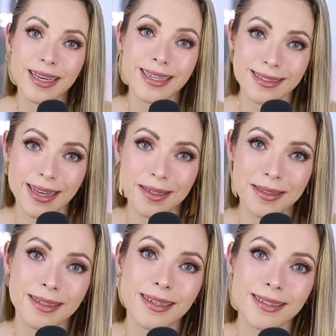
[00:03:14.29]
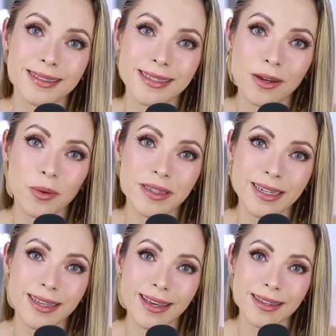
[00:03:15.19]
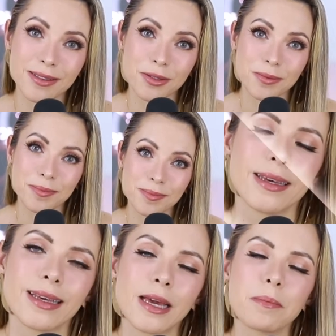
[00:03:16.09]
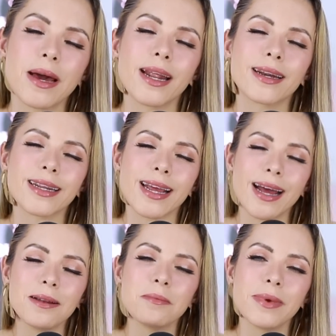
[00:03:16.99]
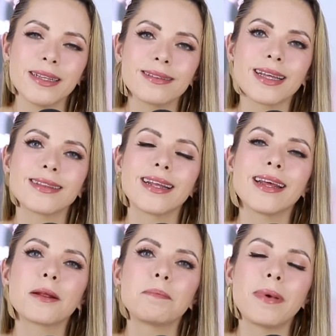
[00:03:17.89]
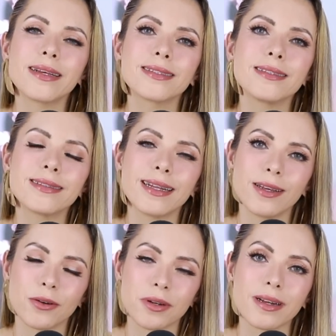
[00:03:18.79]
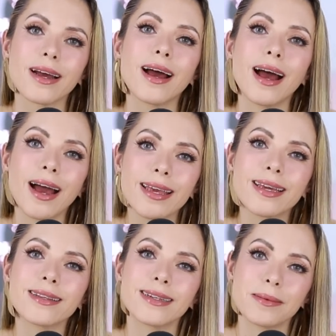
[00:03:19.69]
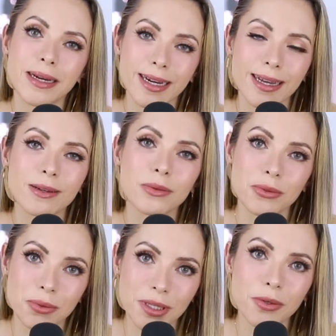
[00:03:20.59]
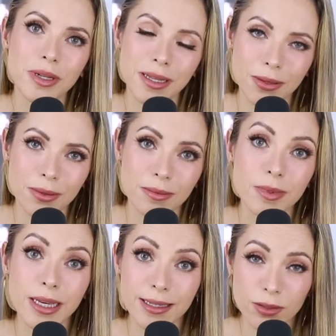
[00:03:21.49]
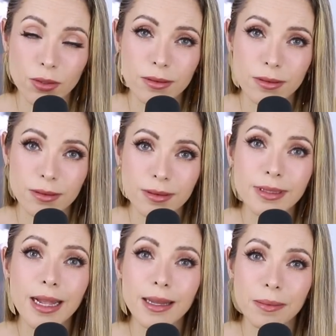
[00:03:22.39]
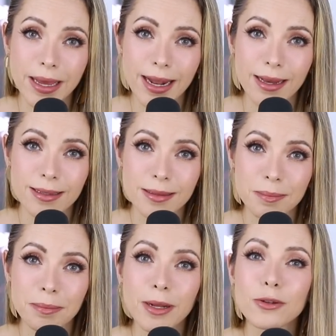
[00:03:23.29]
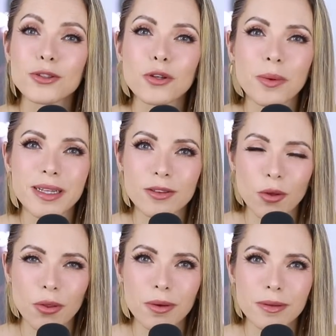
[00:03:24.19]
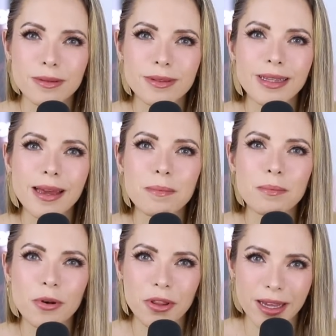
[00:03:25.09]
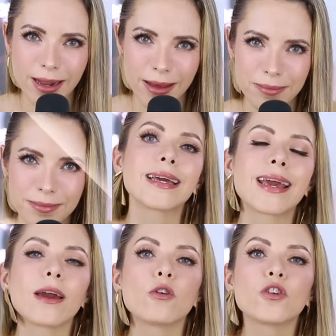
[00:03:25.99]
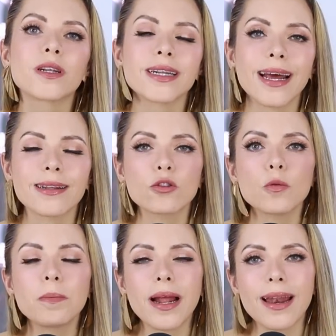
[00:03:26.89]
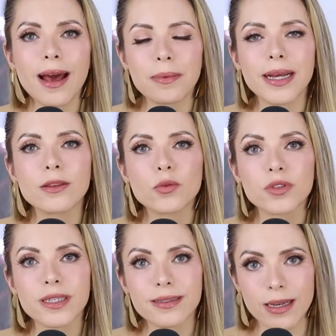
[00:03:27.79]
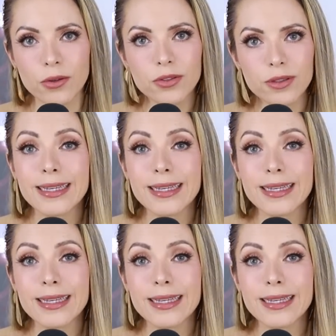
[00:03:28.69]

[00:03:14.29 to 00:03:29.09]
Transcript: Esa se encuentra aquí adentro. Que para realmente tener paz interior hay que trabajar con tu niño herido. Eso te libera, pero sobre todo te empodera. Que honrar tu palabra y tus deseos